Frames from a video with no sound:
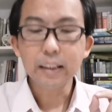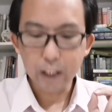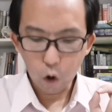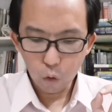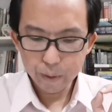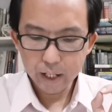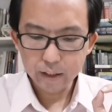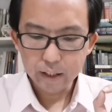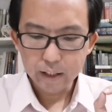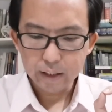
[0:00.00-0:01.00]
在后
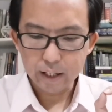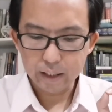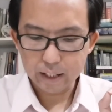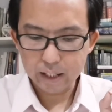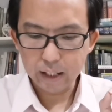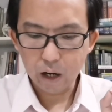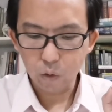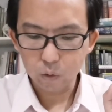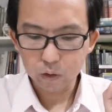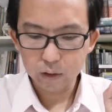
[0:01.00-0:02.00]
边也提
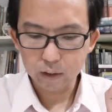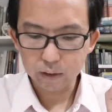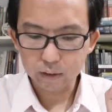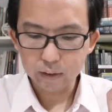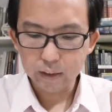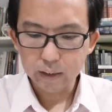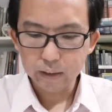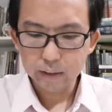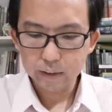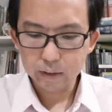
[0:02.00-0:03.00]
到呃
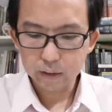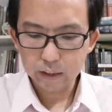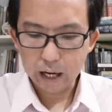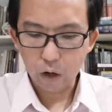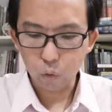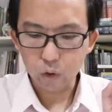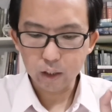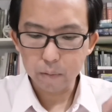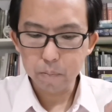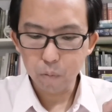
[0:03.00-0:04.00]
亚伦
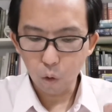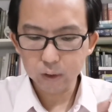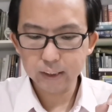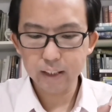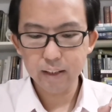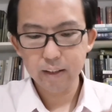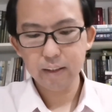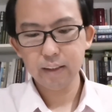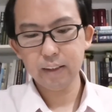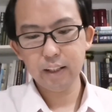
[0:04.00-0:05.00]
跟摩西
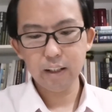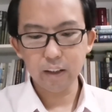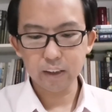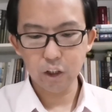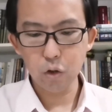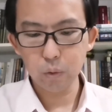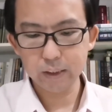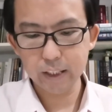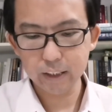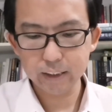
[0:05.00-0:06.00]
第二十六
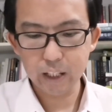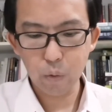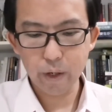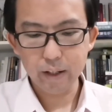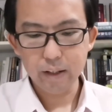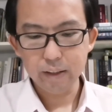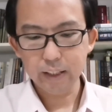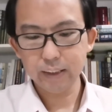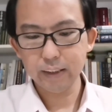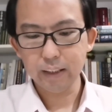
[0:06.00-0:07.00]
节的结尾，
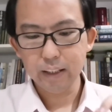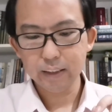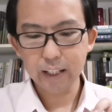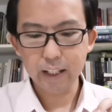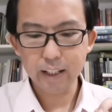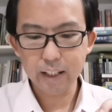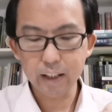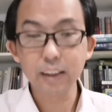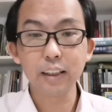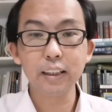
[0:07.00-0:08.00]
但是在第
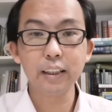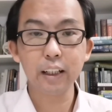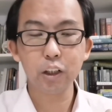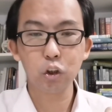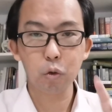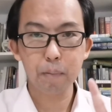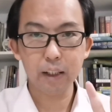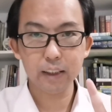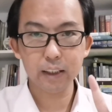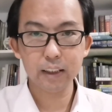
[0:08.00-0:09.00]
二十七节的时候
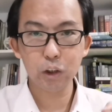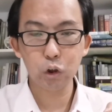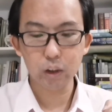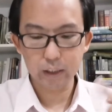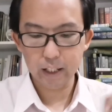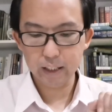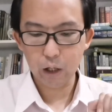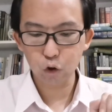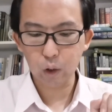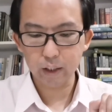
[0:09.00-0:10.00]
把这个次序给
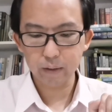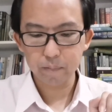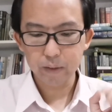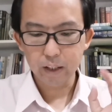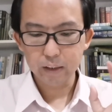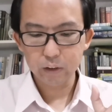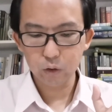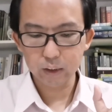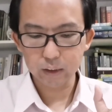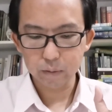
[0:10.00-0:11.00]
倒转了，
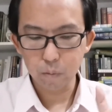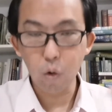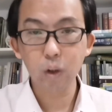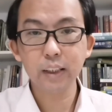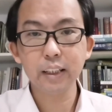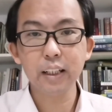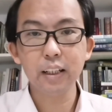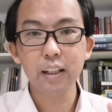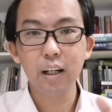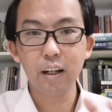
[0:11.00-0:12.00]
就是摩
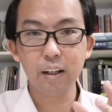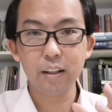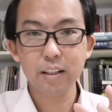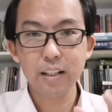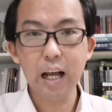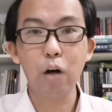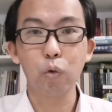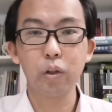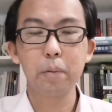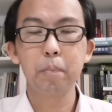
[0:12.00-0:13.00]
西和亚
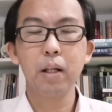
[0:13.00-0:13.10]
伦。